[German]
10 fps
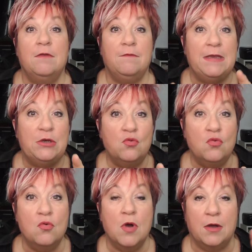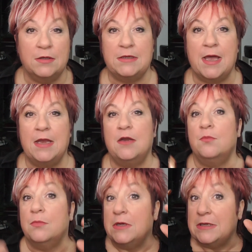wie du aus
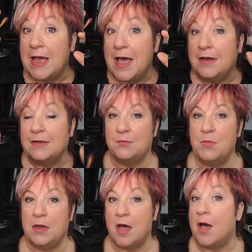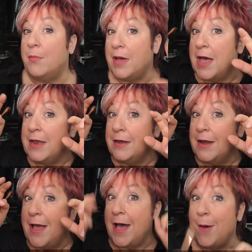deinem Tages-Make-up
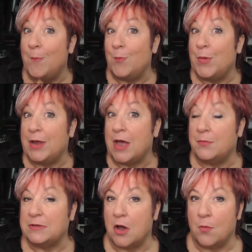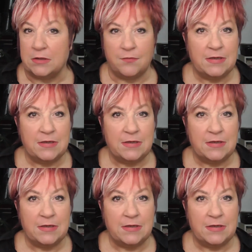ein Abend-Make-up zauberst.